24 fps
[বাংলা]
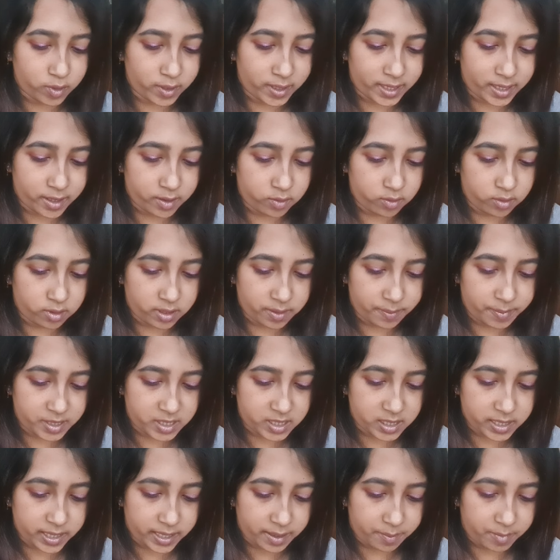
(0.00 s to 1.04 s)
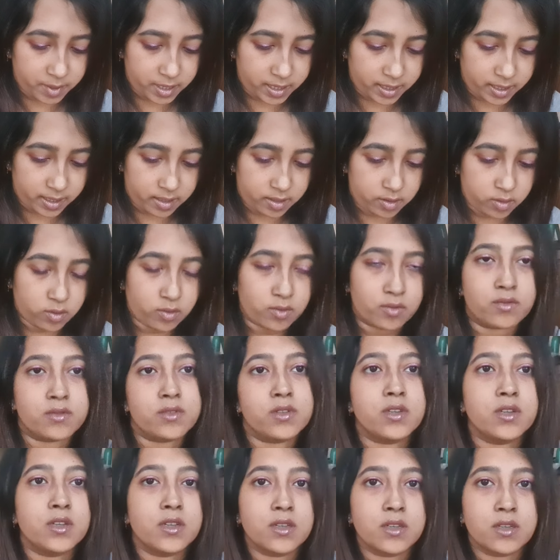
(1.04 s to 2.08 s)
এটা উঠতে বেশি টাইম লাগে না তো
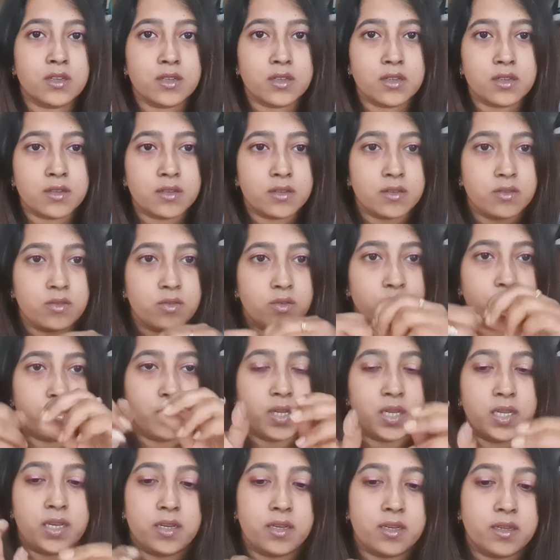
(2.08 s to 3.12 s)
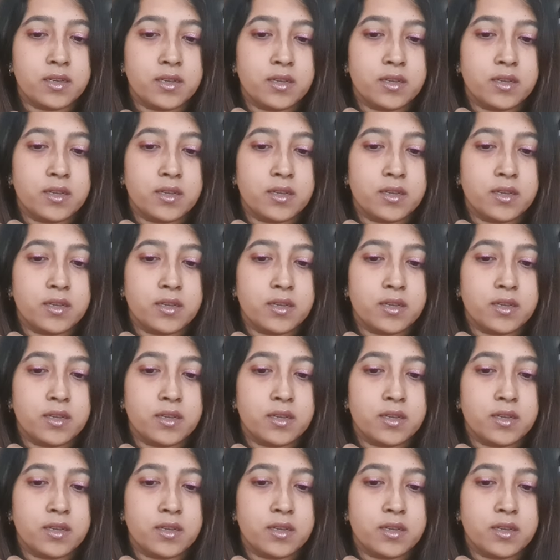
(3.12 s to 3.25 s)
নর্মালি